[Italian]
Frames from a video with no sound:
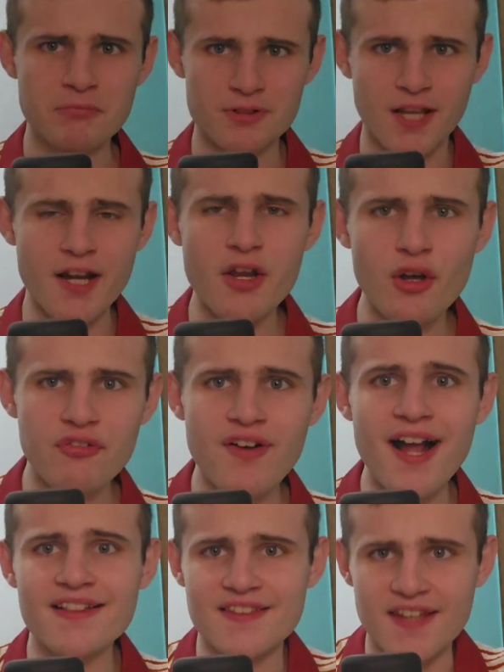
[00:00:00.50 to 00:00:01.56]
Tre gol
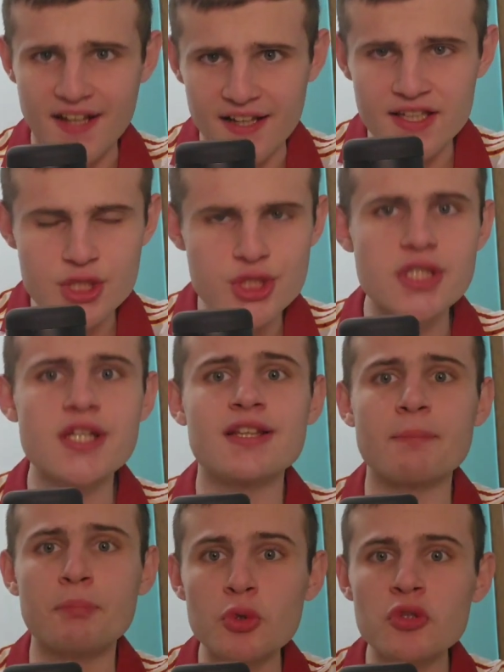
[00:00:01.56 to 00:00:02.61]
fatti, clean
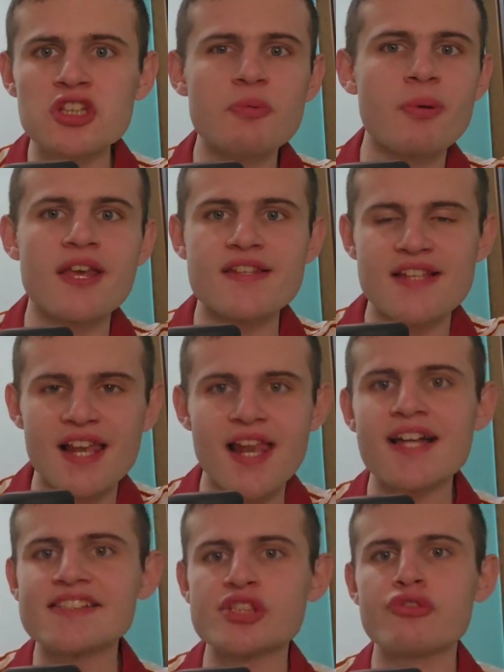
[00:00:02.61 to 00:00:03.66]
sheet, punti presi a
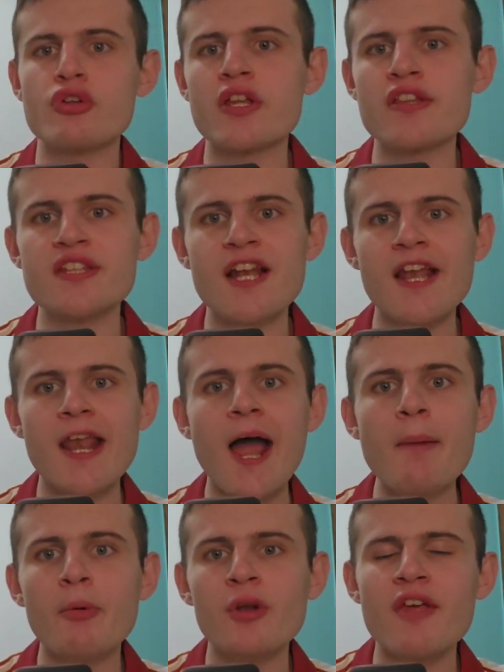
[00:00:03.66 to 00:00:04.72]
Lazio, Fiorentina e
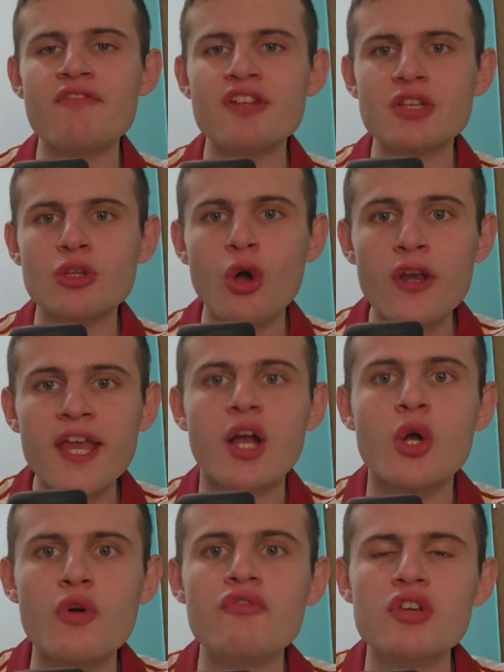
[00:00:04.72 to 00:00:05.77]
Napoli e vittoria
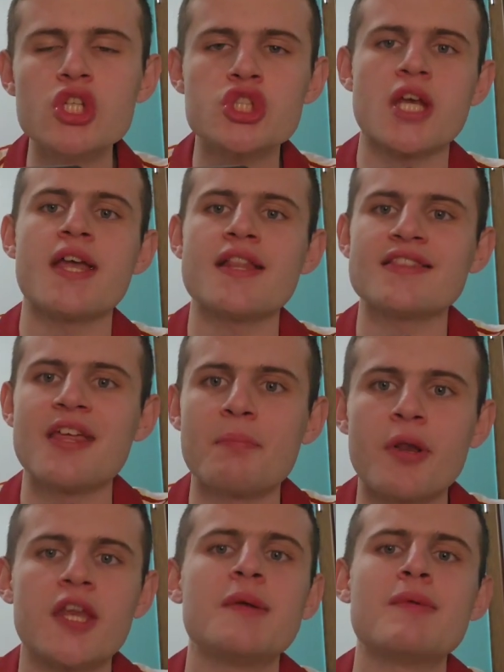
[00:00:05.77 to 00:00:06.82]
convincente
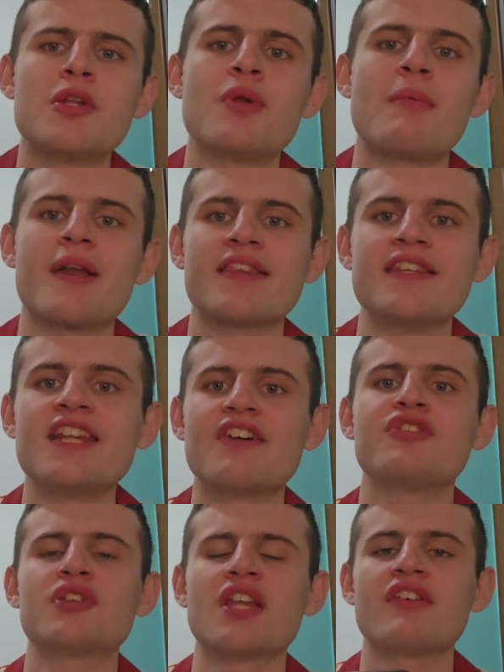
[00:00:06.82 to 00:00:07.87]
prima di una partita
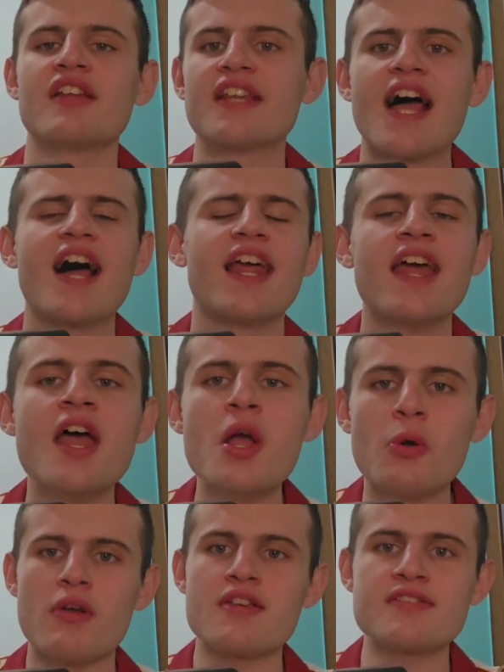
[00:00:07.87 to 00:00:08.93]
fondamentale.
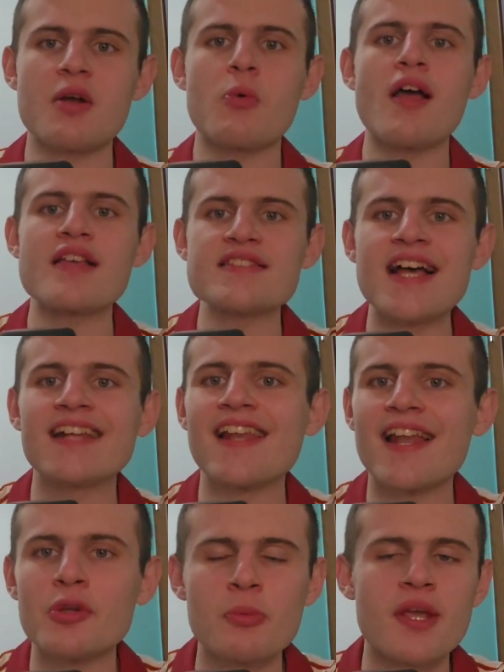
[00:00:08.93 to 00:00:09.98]
Questa qua è stata
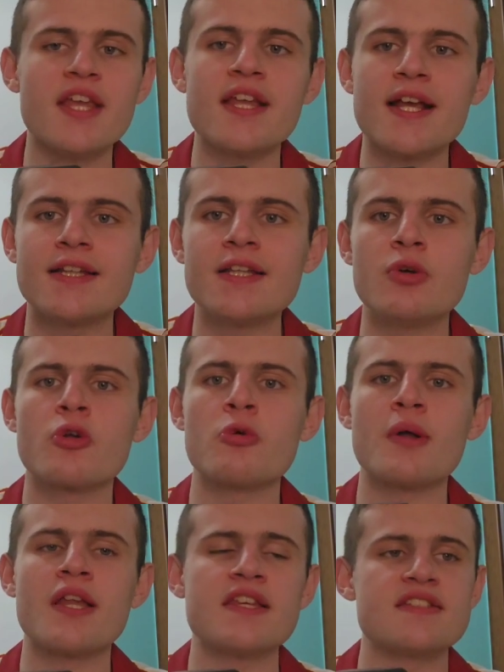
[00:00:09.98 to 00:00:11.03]
la domenica di noi
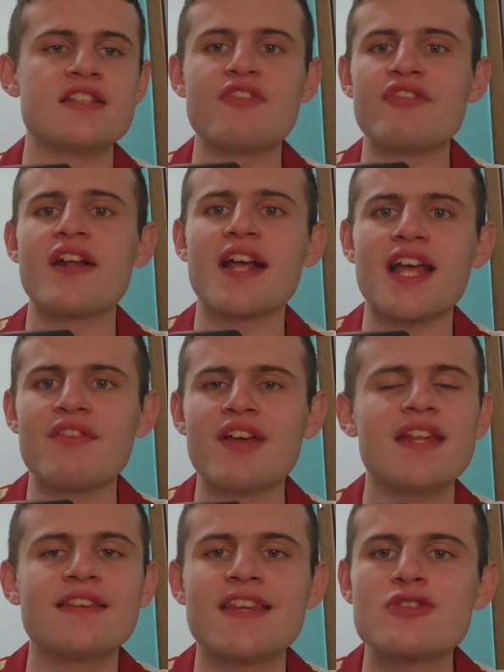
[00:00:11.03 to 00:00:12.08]
romanisti e
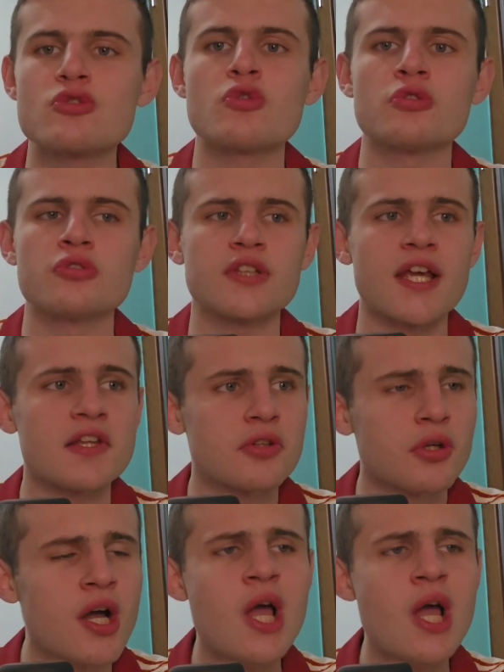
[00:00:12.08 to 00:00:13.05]
francamente sono contento.